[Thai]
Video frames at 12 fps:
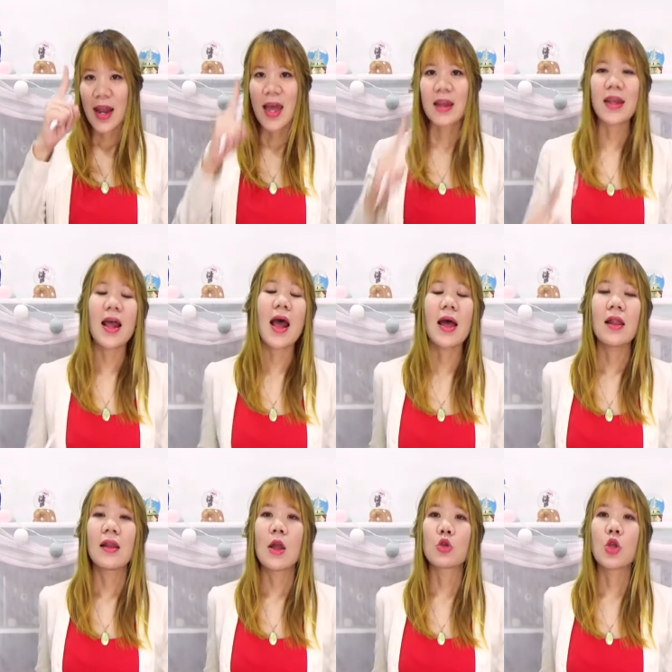งแรกเลยคะ
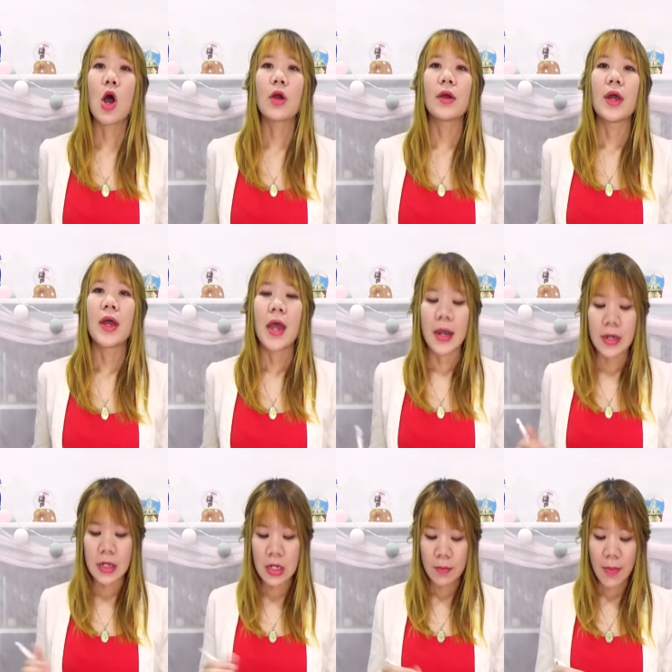เราต้อง
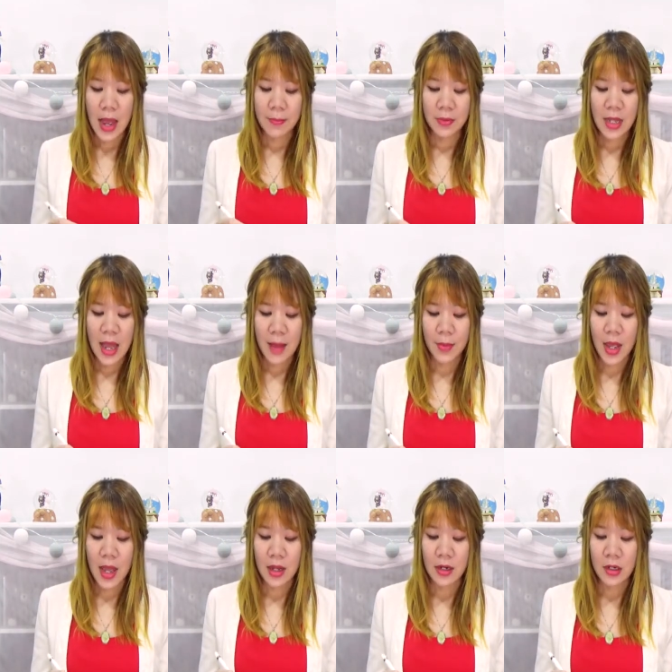นึกภาพตามค่ะ